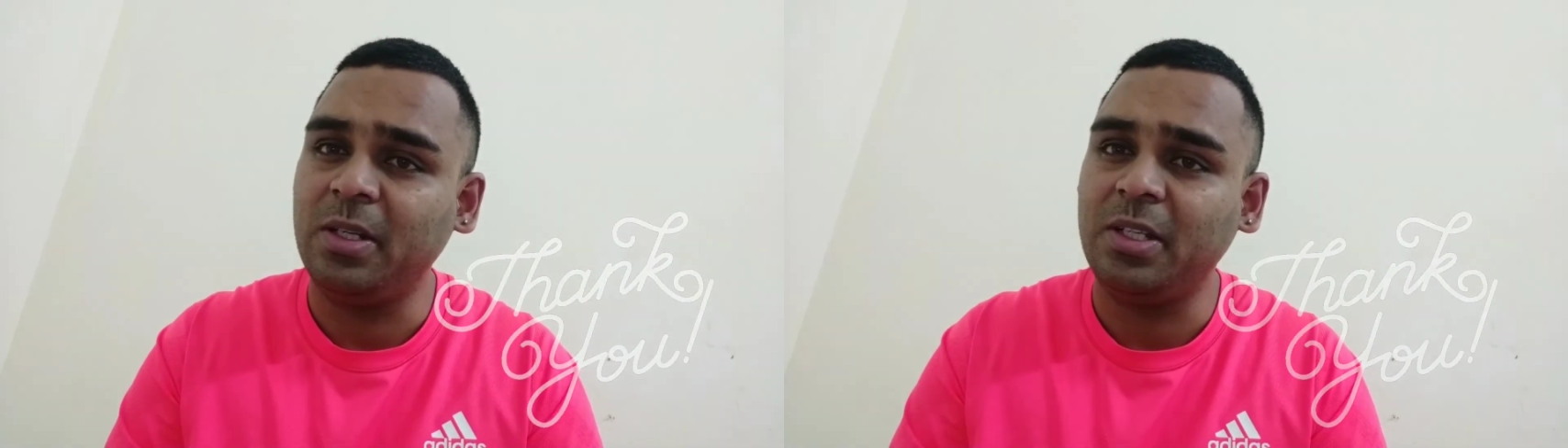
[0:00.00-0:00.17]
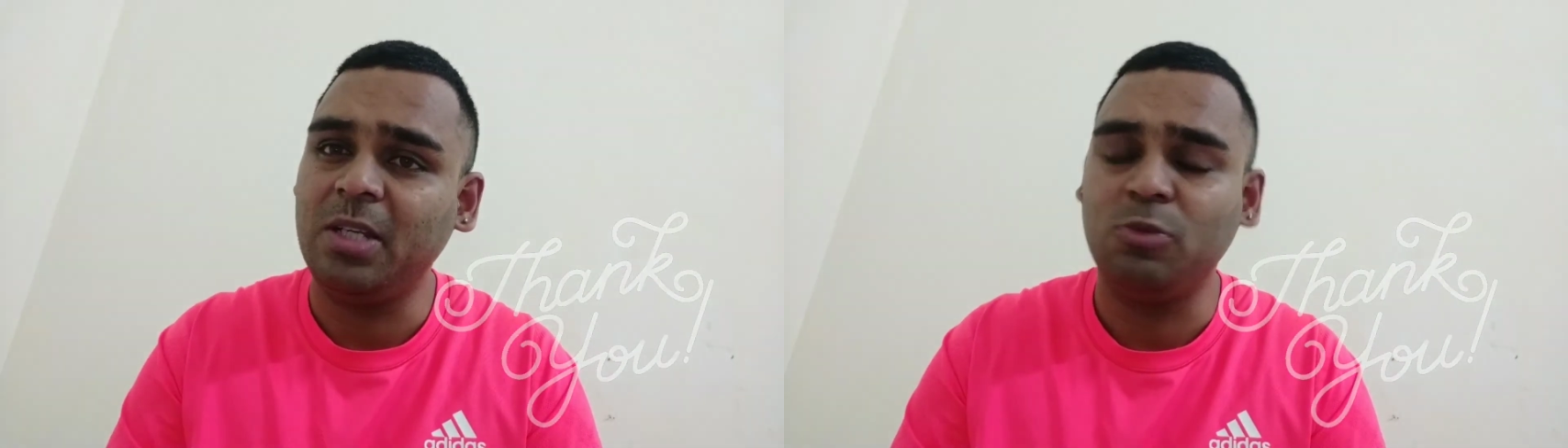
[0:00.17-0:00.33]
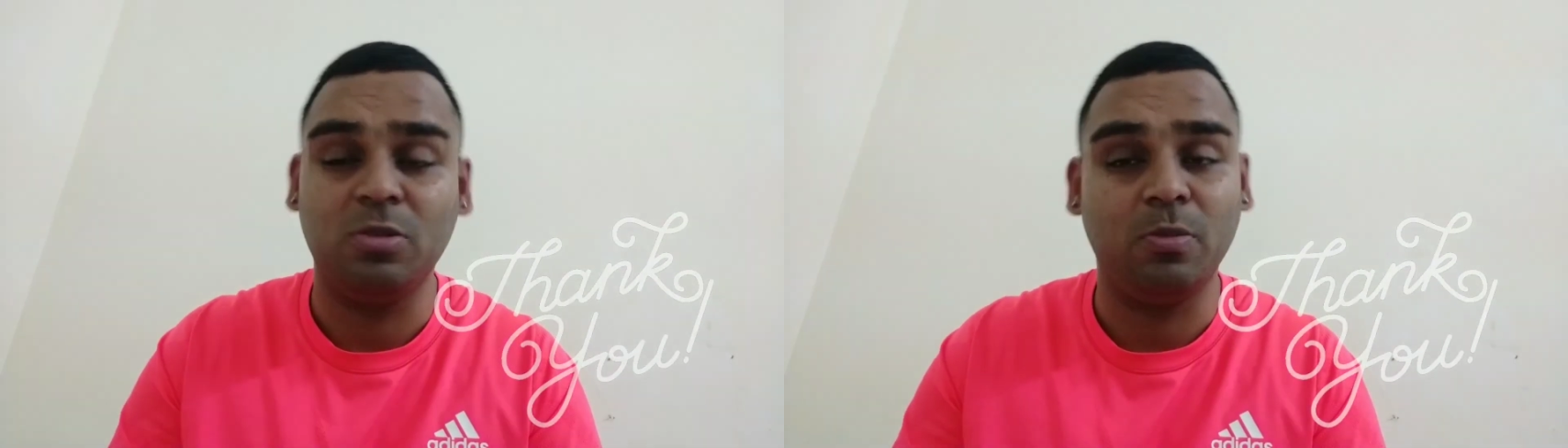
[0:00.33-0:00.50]
बन
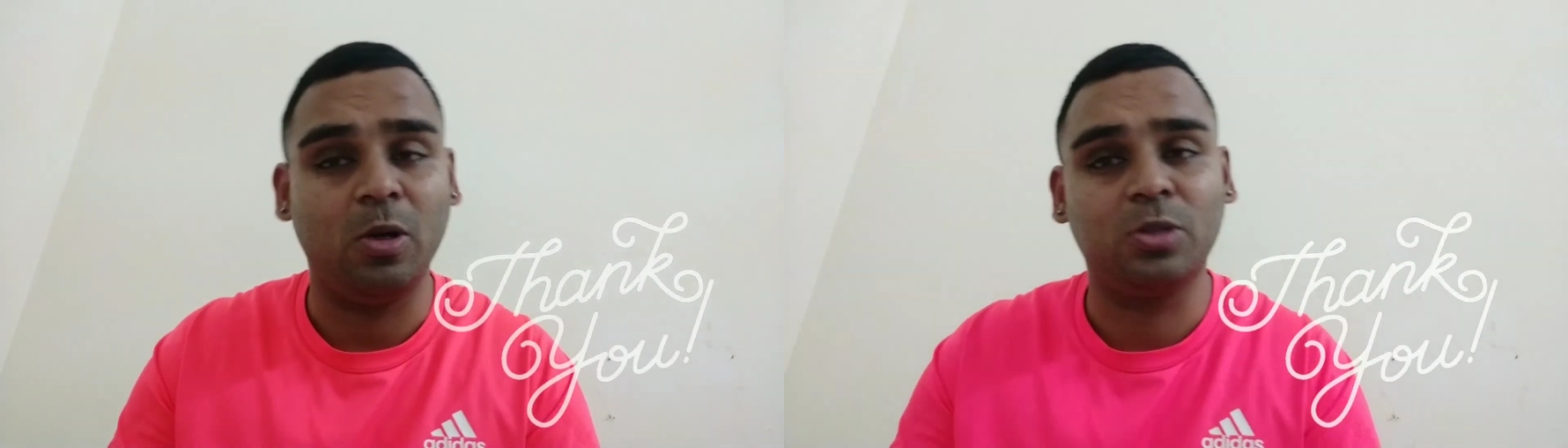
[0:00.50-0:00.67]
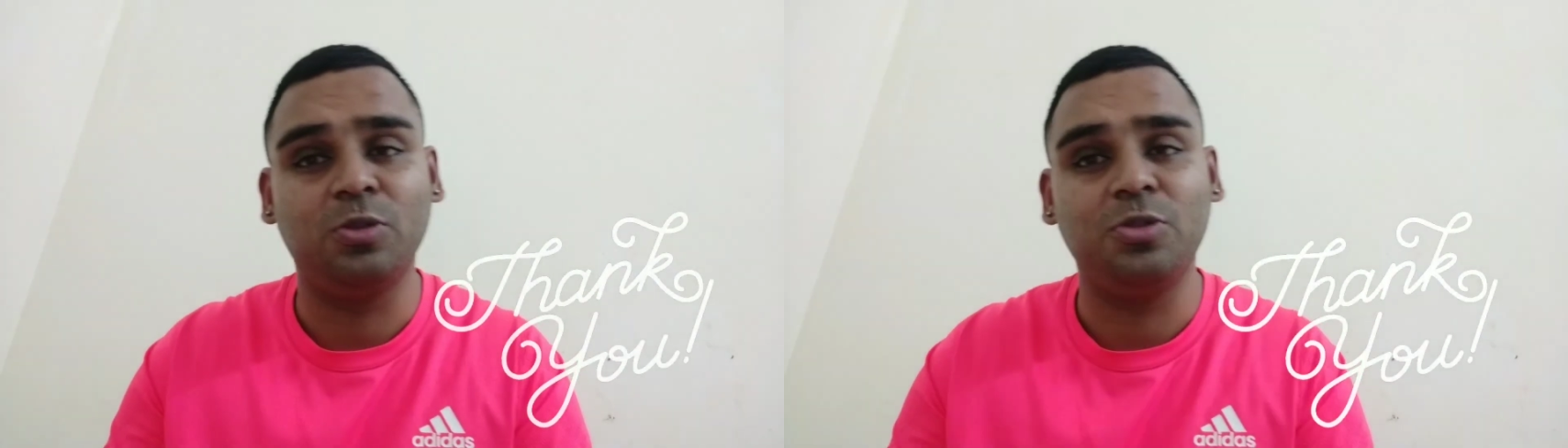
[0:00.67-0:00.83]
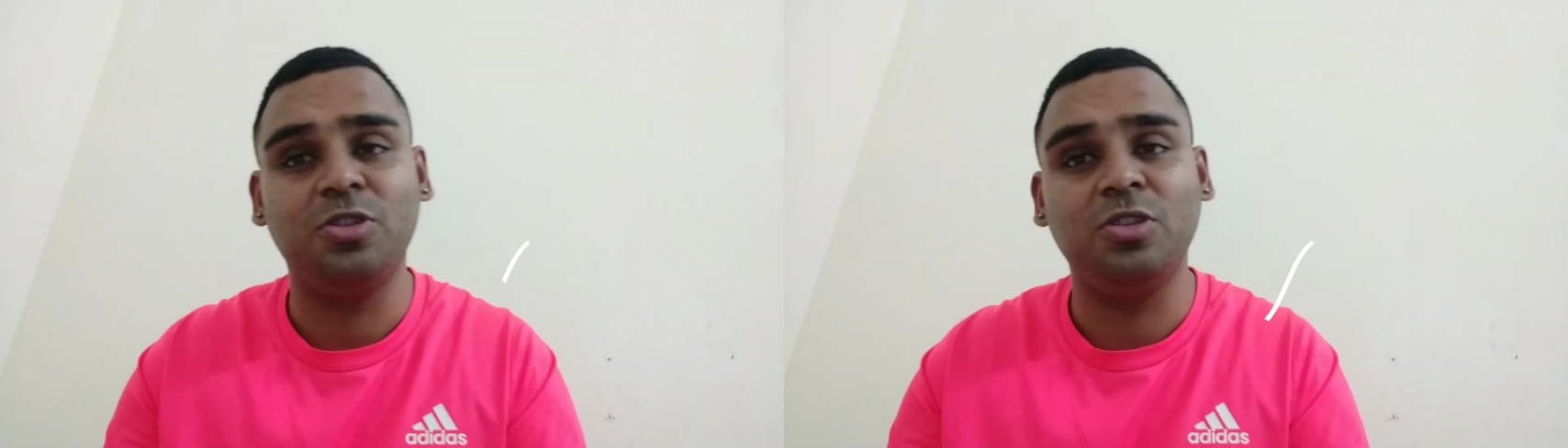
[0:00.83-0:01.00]
गई है मुझे
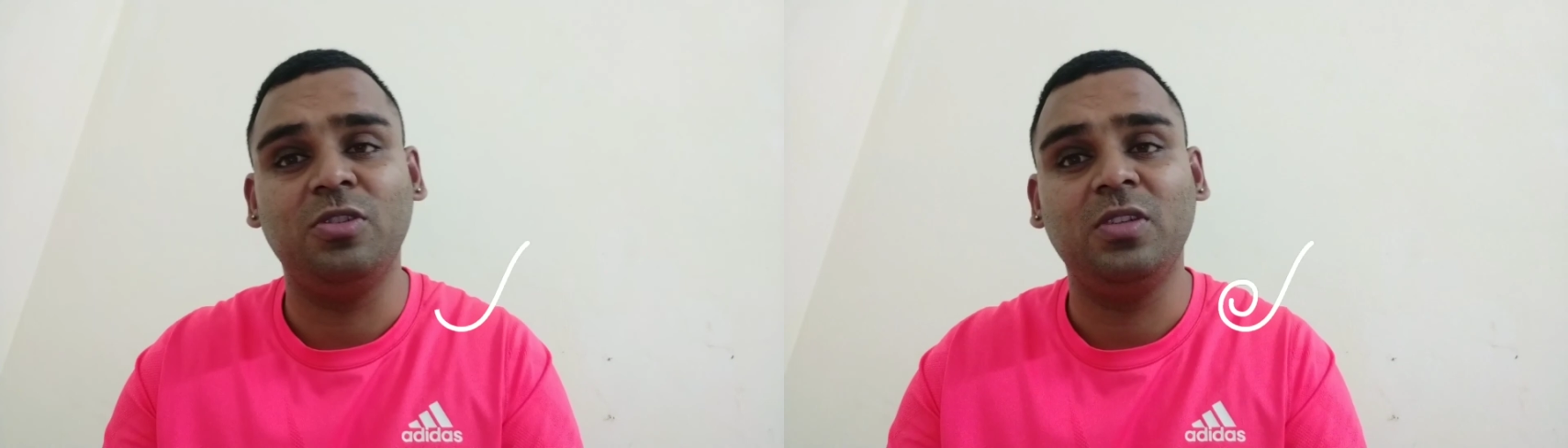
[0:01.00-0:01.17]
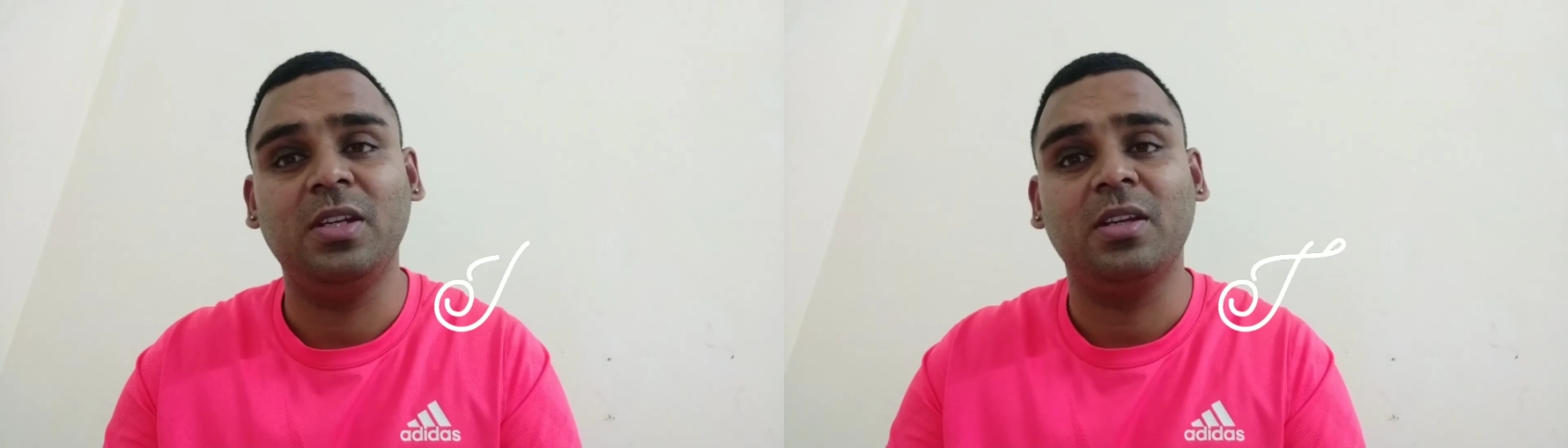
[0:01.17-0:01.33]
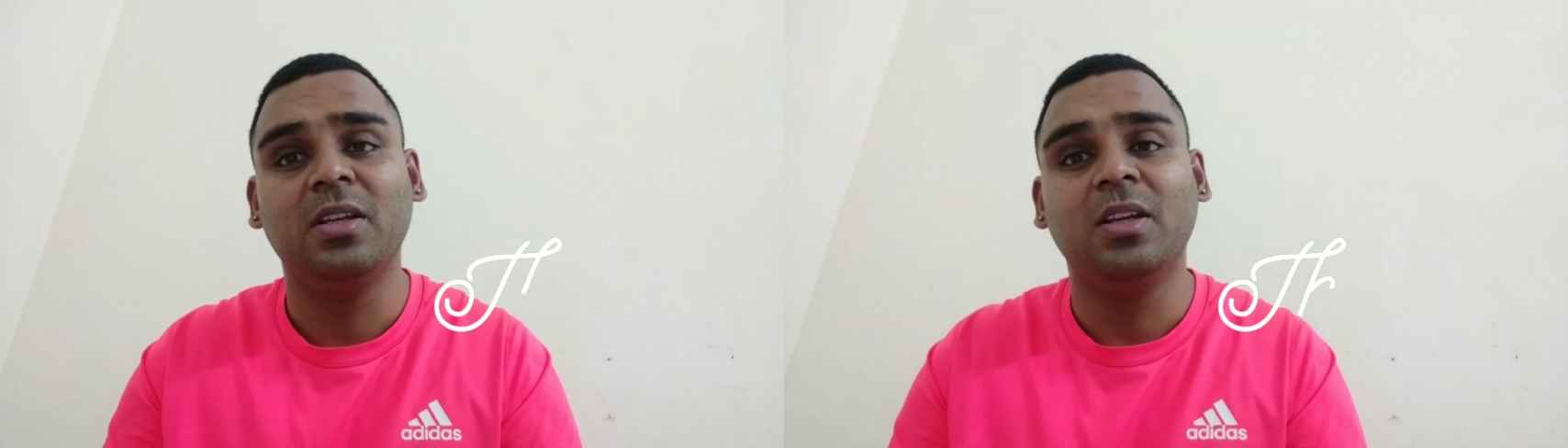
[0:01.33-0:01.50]
बहुत खुशी
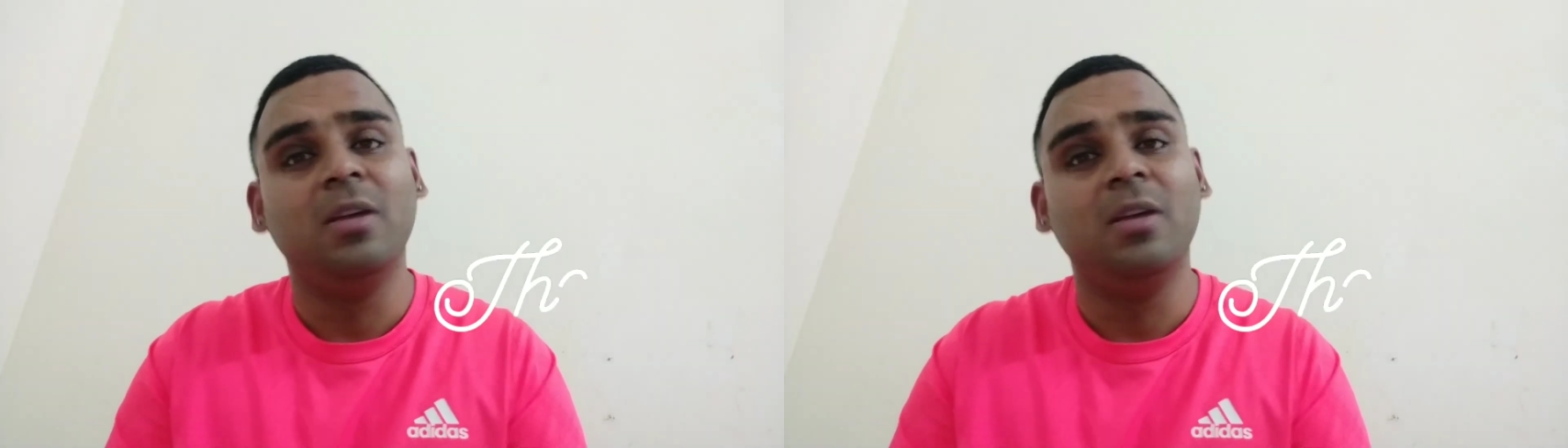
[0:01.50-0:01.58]
हुई है